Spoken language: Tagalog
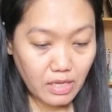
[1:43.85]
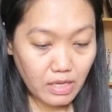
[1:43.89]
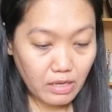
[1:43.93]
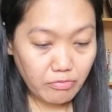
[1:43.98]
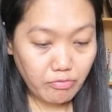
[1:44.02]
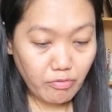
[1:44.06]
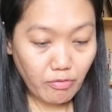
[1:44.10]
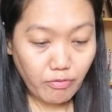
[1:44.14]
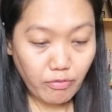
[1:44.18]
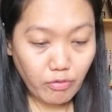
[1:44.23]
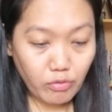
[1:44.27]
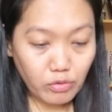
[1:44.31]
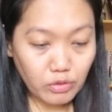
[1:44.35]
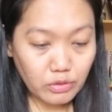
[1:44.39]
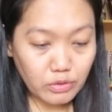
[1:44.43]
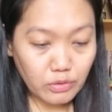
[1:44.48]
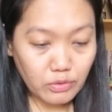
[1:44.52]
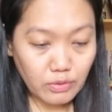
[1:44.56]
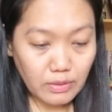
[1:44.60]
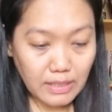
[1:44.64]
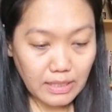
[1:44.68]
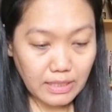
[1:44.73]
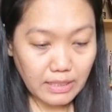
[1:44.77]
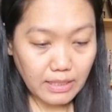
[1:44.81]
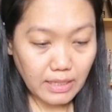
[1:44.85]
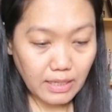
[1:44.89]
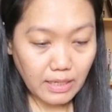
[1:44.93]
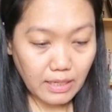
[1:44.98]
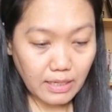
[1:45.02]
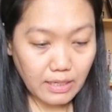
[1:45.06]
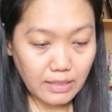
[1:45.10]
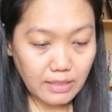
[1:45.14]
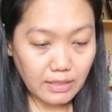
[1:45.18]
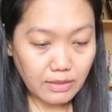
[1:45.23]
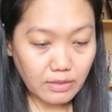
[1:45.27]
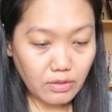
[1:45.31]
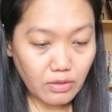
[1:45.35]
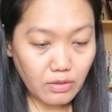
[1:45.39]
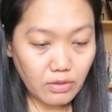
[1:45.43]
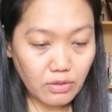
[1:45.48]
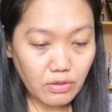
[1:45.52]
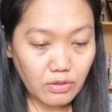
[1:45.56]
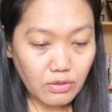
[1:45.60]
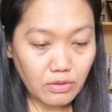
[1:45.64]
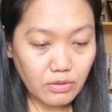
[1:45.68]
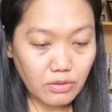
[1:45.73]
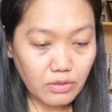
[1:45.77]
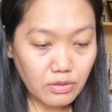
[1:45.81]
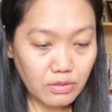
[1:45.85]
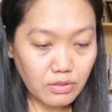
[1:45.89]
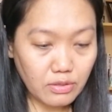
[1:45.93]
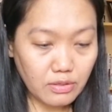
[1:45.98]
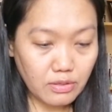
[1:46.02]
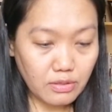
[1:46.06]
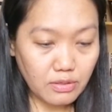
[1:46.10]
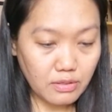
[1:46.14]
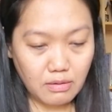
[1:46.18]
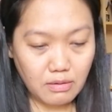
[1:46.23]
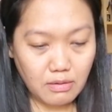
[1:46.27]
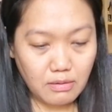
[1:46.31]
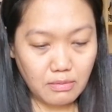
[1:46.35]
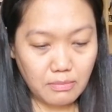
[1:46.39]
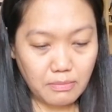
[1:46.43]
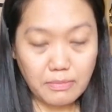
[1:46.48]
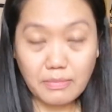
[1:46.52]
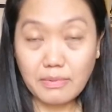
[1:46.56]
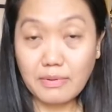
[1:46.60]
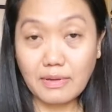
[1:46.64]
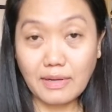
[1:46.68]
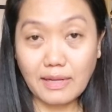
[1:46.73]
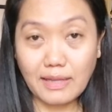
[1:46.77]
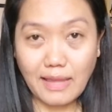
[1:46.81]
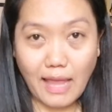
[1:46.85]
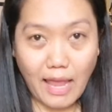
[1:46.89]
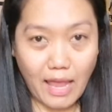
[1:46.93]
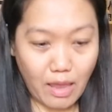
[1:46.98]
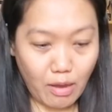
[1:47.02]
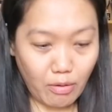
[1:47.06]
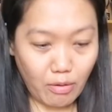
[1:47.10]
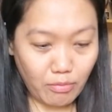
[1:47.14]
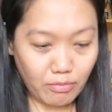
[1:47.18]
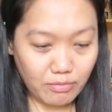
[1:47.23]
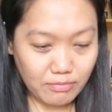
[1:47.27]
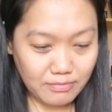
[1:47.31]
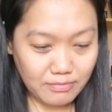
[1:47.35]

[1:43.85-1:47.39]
Ifo-fold ko lang ng ganito. So, tayo?